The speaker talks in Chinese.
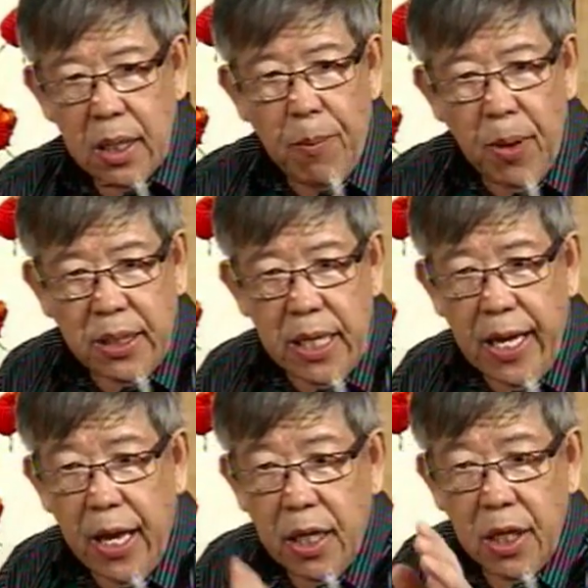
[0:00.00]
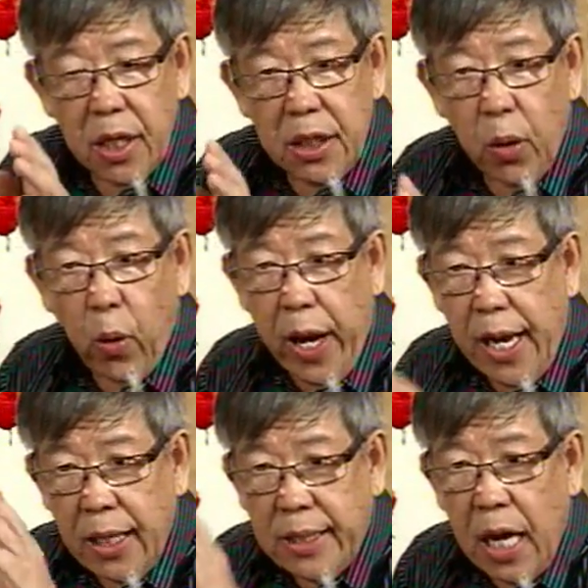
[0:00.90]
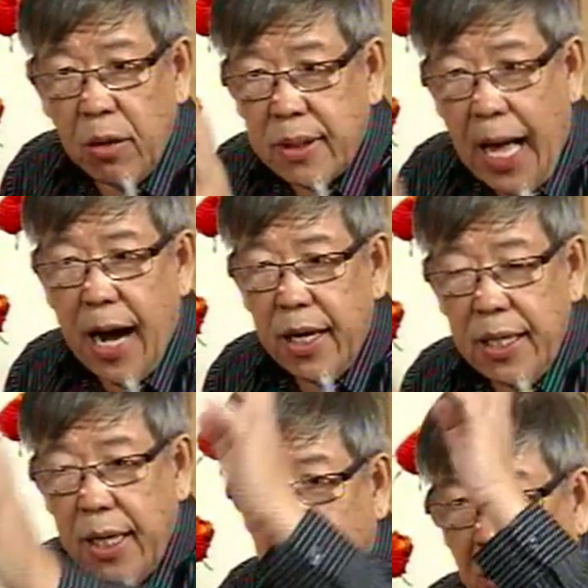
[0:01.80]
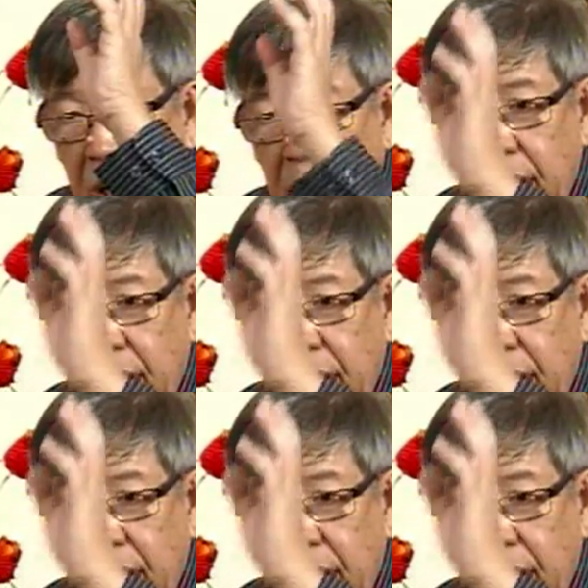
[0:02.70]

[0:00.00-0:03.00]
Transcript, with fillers: 那么今天是回教党的要